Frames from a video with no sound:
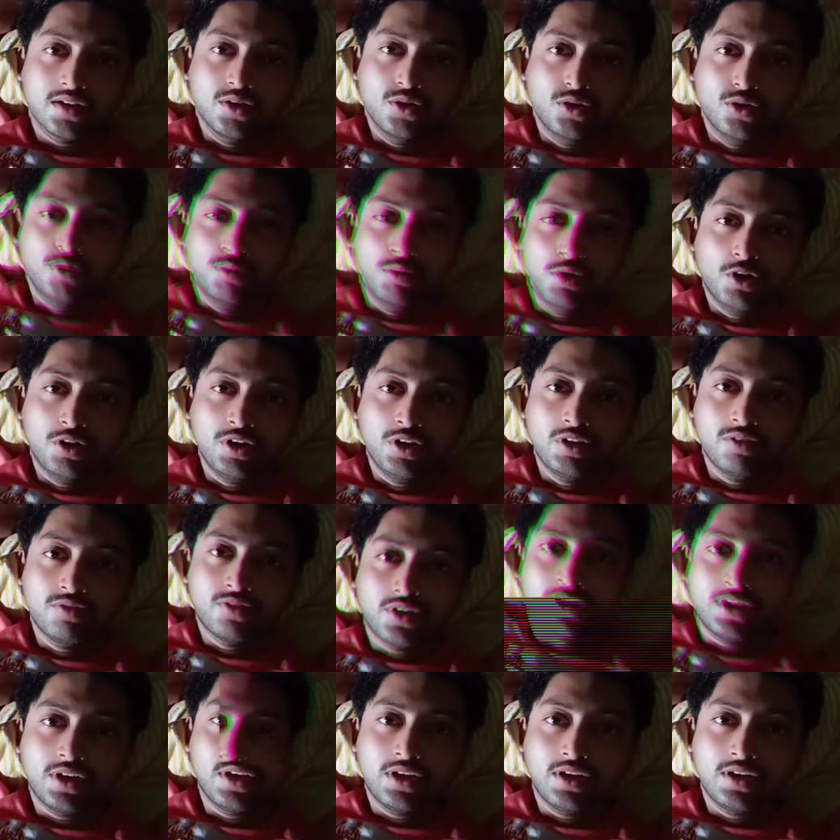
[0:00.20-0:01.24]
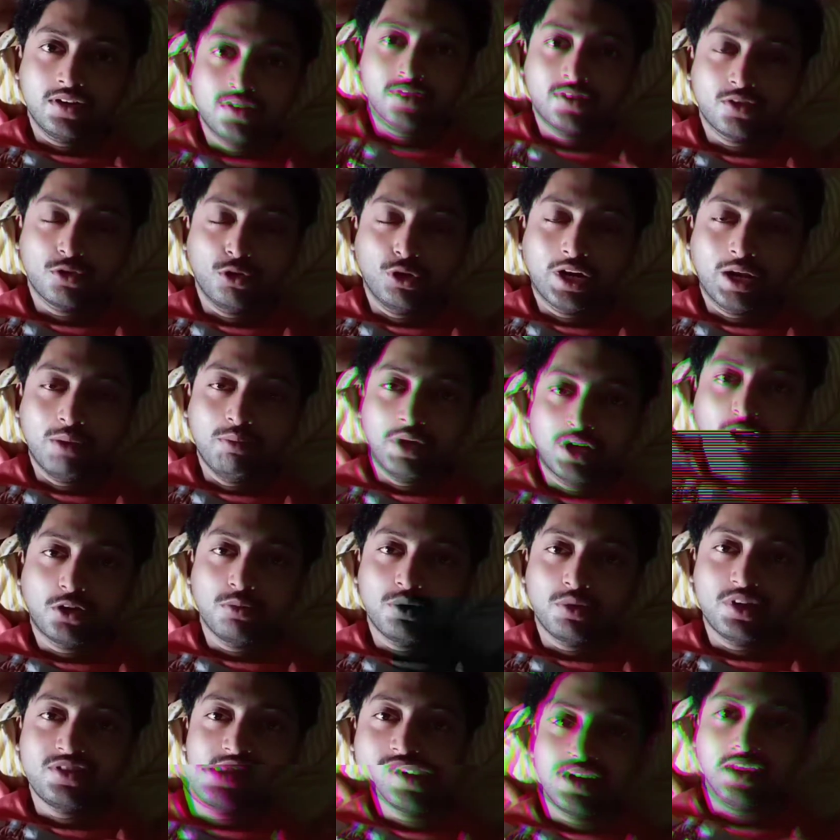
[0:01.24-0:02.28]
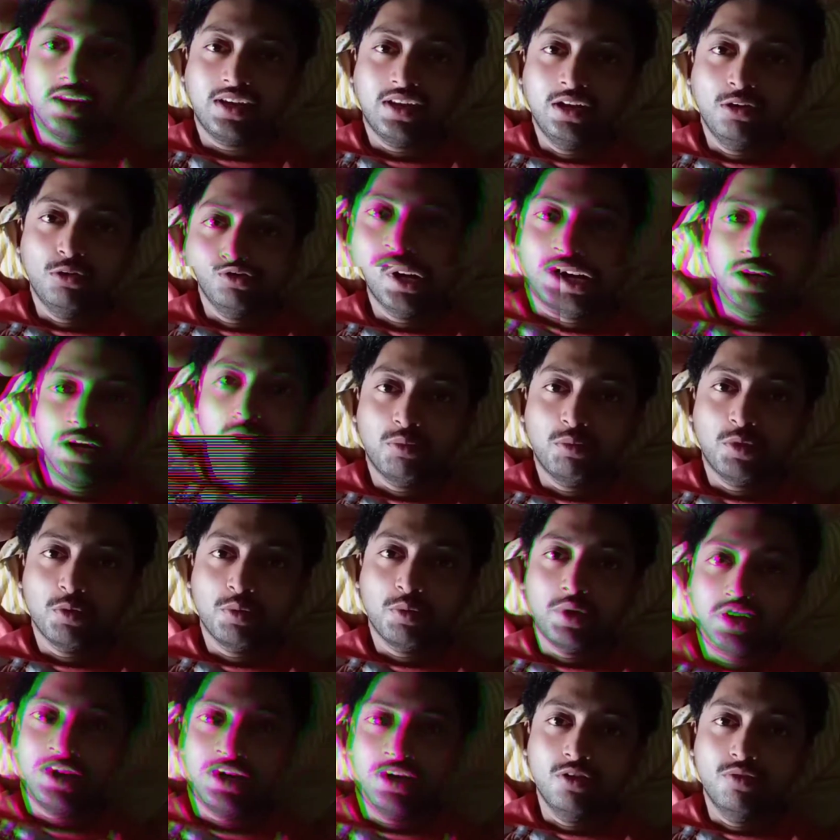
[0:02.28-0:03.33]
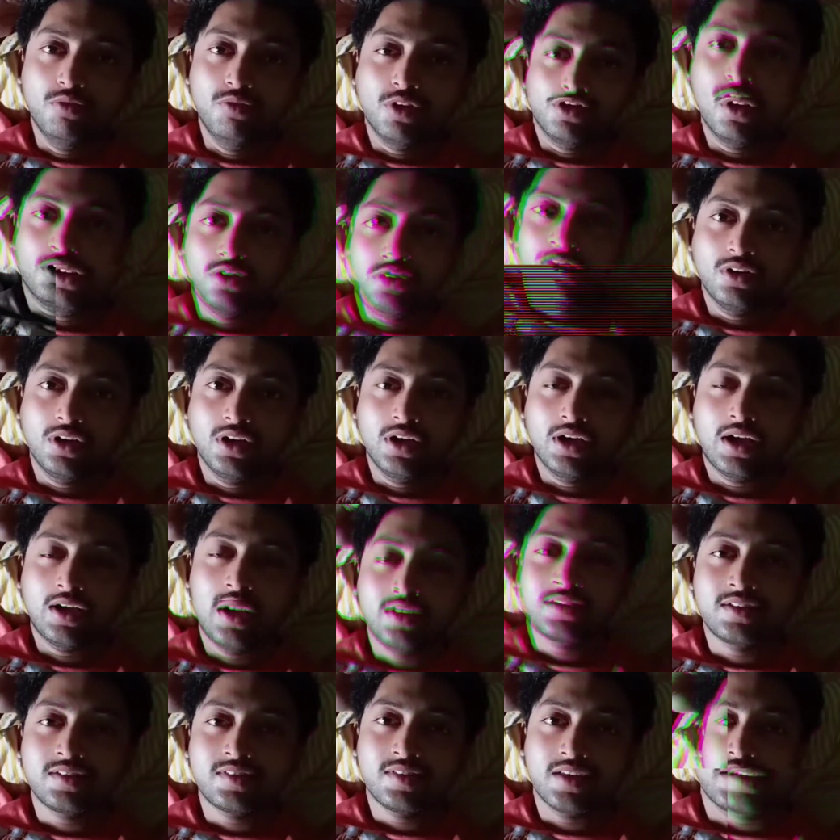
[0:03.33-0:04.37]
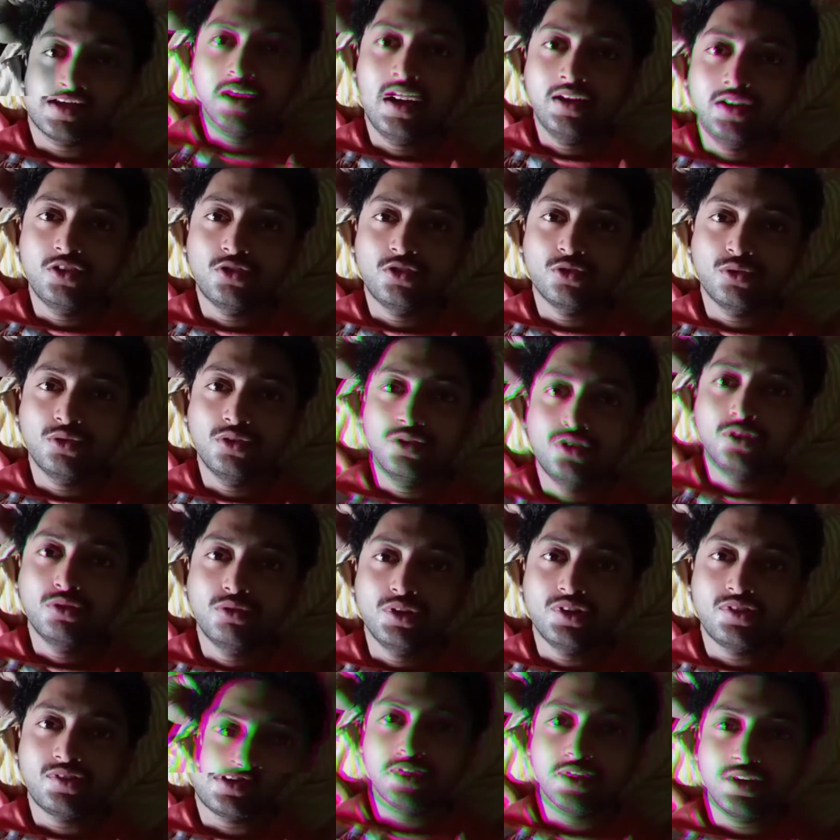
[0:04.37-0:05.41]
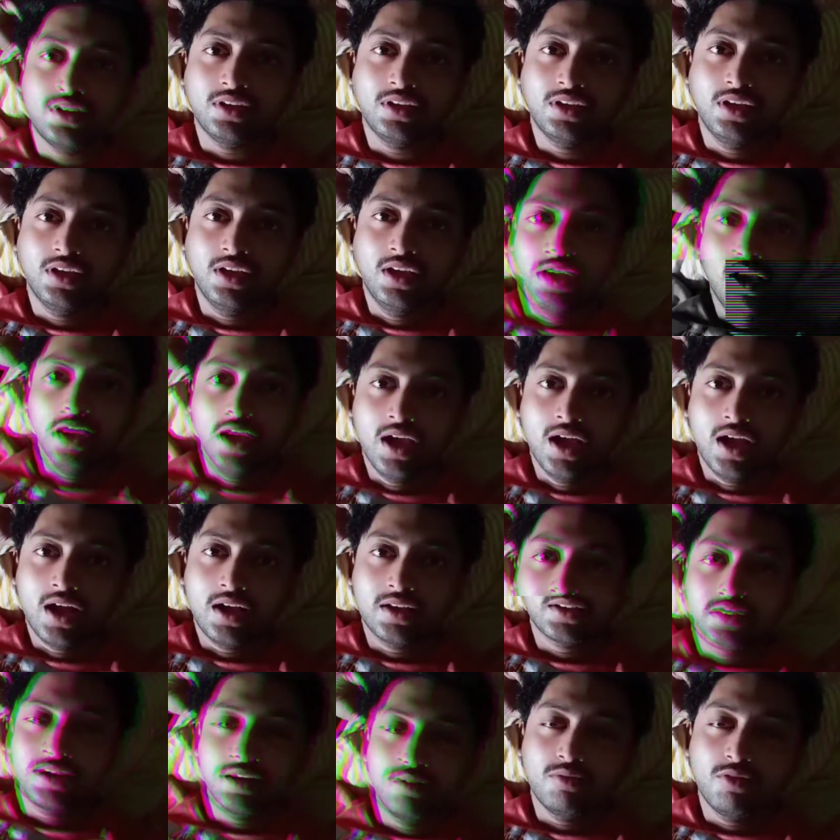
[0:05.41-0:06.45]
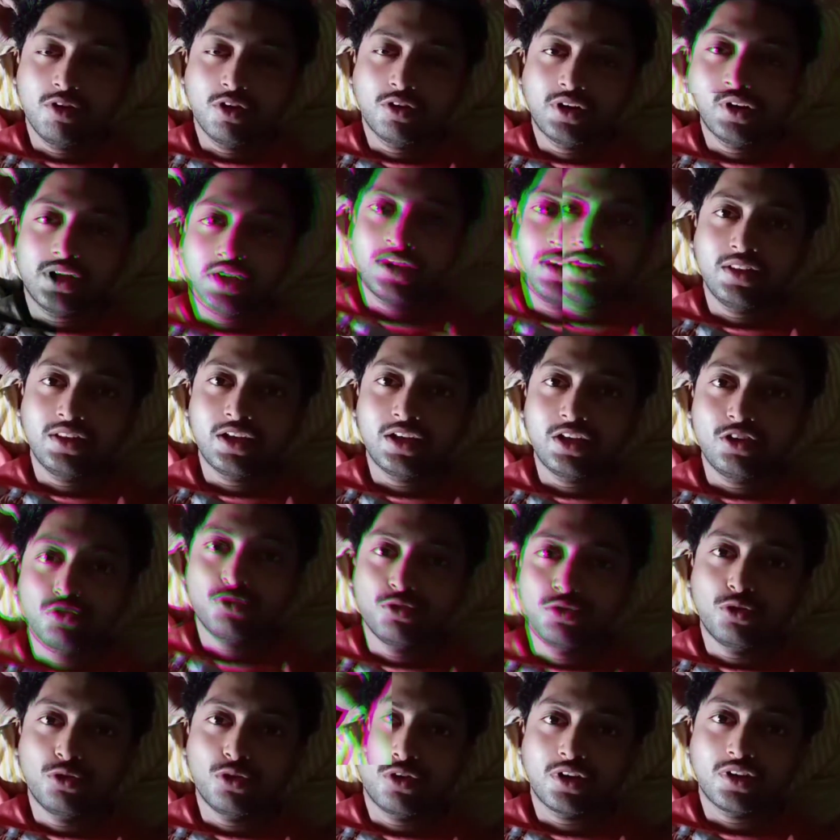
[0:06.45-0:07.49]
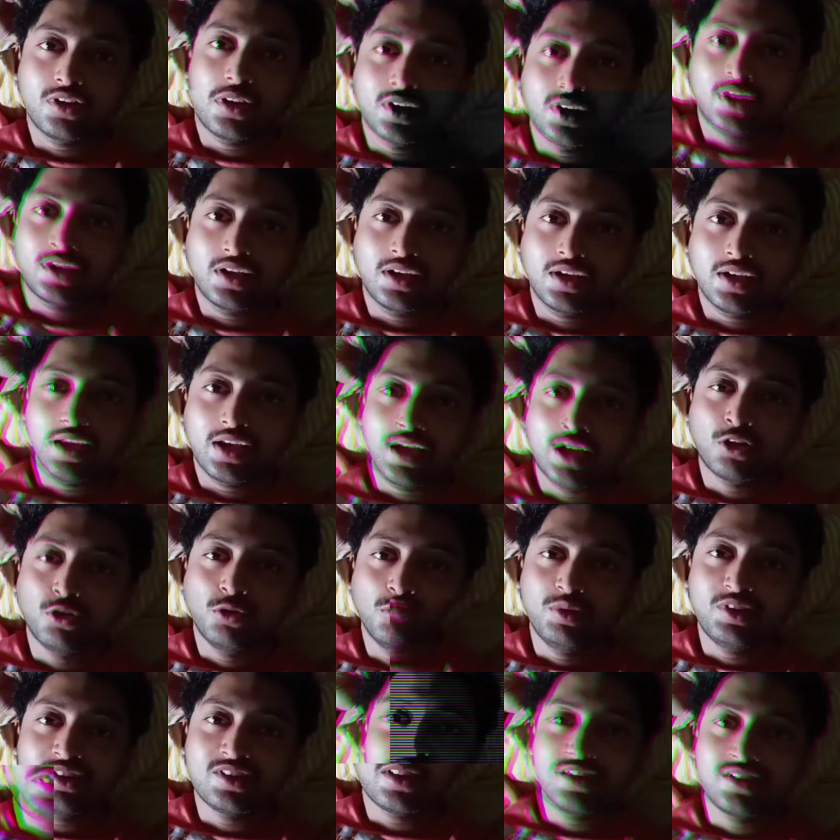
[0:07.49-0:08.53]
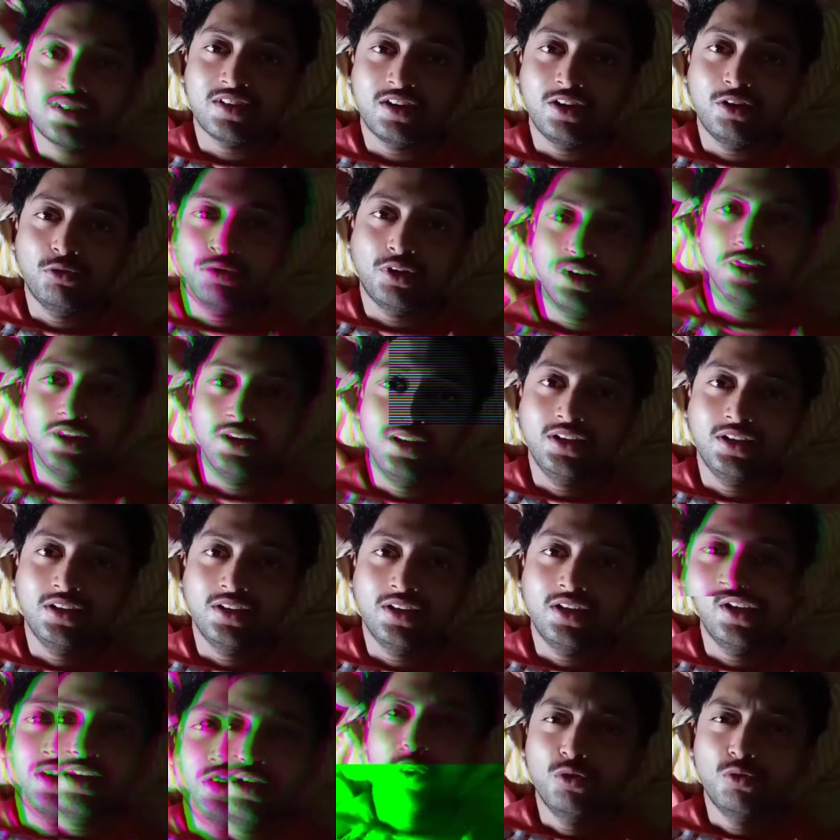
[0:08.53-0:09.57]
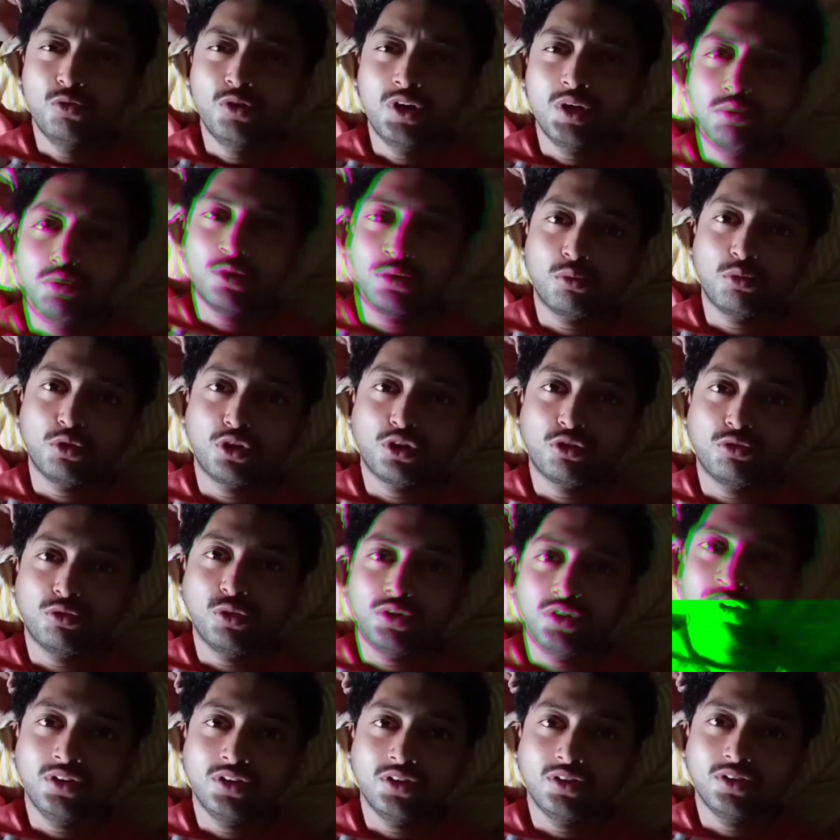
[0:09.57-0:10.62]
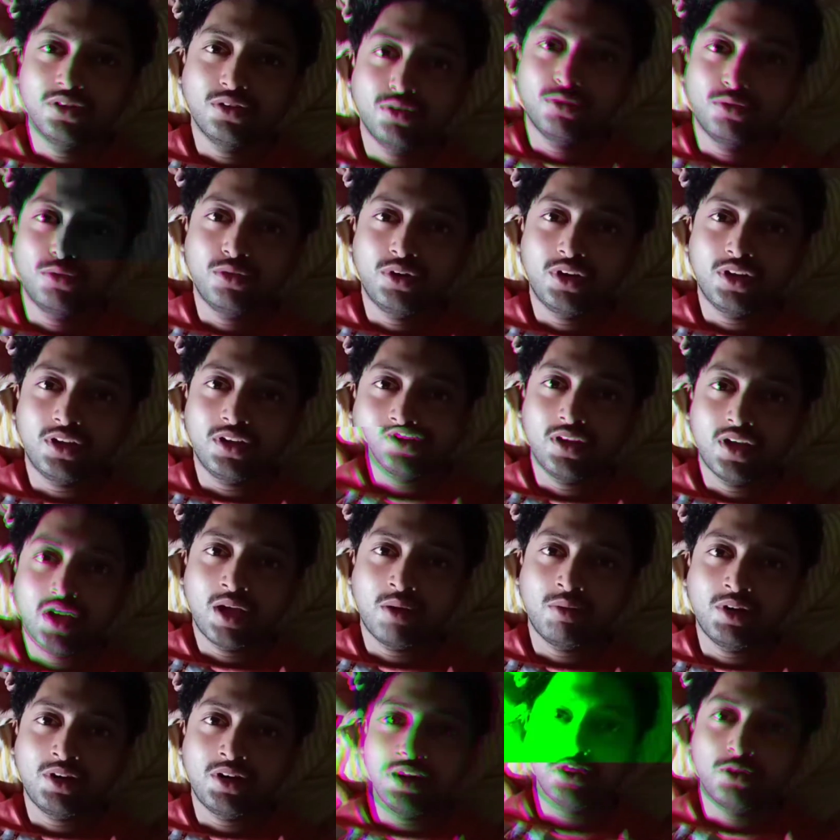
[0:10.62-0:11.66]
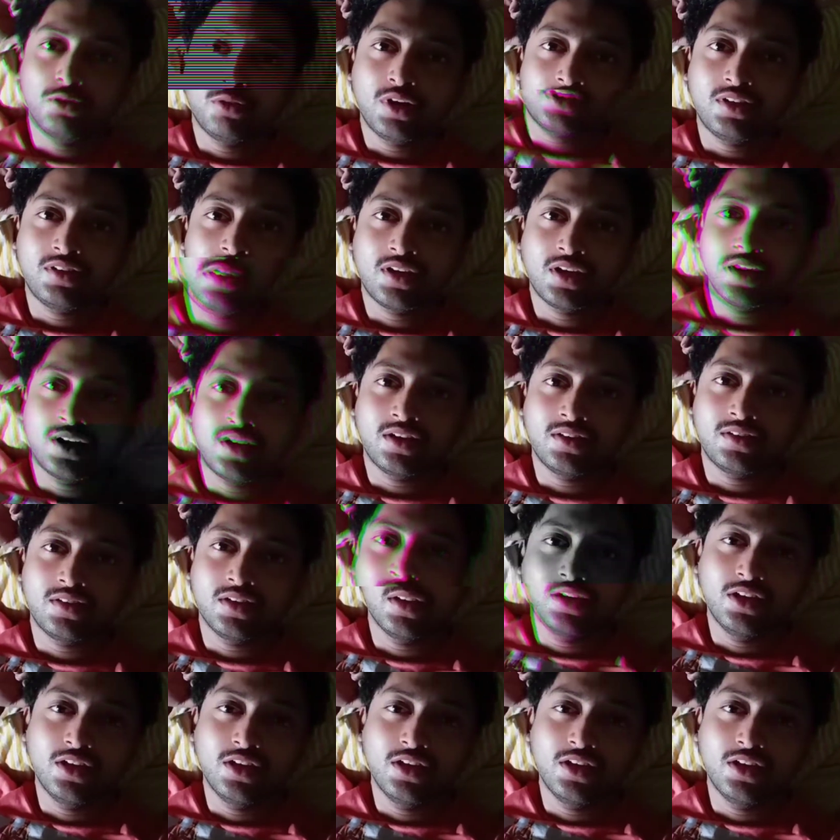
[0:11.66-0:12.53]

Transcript: গুড মর্নিং ফ্রেন্ডস ওয়েলকাম ব্যাক টু মাই চ্যানেল ওয়েলকাম টু মাই নিউ ব্লগ আজকে সেকেন্ড জুন টুইসডে আজকের ব্লগটা এখান থেকেই শুরু করা যাক এখনও বিছানা ছেড়ে উঠিনি উঠে পড়বো এক্ষুনি উঠে আবার ডে টু ডে যা কাজ